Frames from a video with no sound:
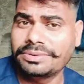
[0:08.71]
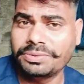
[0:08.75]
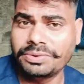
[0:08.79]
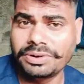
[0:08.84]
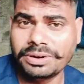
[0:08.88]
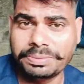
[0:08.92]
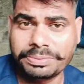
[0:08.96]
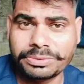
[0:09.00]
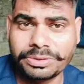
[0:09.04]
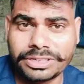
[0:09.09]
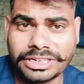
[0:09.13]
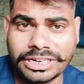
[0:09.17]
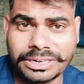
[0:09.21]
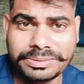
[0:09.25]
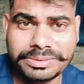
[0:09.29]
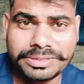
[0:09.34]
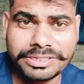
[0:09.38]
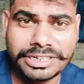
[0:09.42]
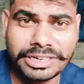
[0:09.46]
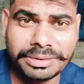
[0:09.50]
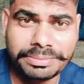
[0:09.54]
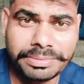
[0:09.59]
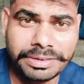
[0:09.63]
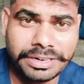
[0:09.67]
वो आपको
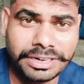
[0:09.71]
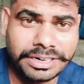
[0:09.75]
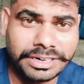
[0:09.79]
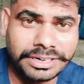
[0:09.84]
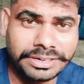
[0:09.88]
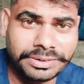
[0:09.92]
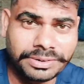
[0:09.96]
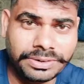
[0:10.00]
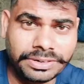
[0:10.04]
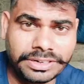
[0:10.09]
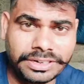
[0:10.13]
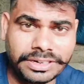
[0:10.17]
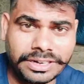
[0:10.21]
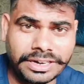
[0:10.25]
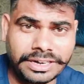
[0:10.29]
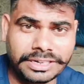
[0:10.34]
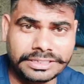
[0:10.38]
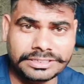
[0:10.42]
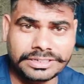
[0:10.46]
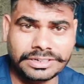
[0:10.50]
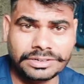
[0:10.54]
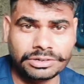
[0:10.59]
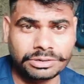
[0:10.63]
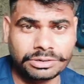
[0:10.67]
टाइम से टाइम मिल रही होगी
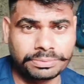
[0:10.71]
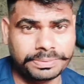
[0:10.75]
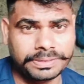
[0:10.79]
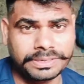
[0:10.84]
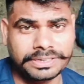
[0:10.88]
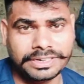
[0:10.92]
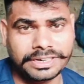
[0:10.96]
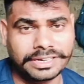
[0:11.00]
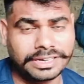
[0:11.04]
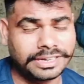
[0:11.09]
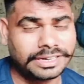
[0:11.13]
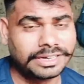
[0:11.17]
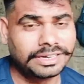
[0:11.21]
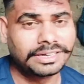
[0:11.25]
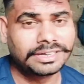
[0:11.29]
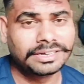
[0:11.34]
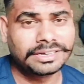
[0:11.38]
आज का टॉपिक है